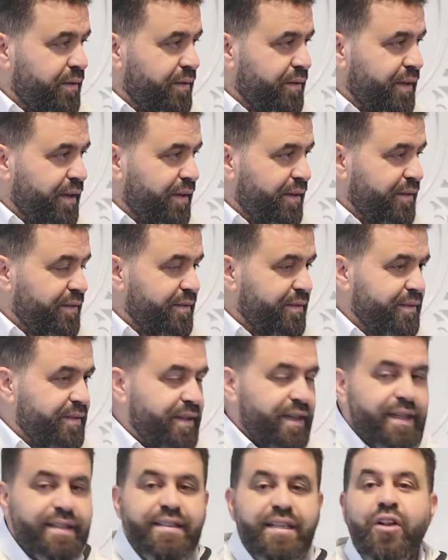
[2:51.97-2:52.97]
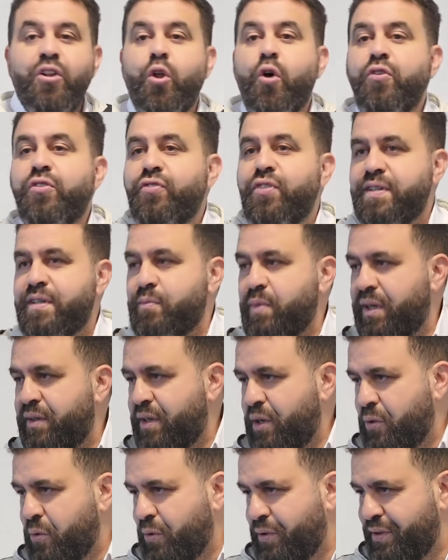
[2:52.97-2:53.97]
Ja? Da läuft was im
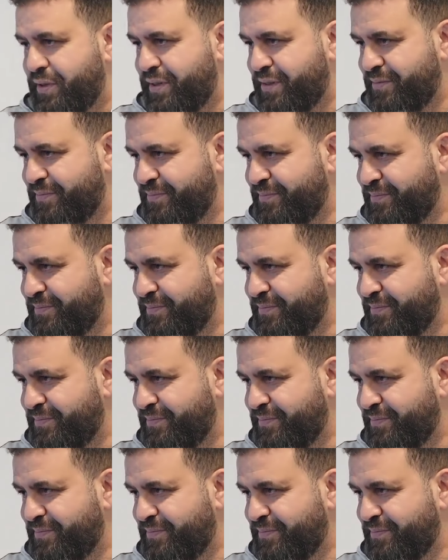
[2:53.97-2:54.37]
Hintergrund.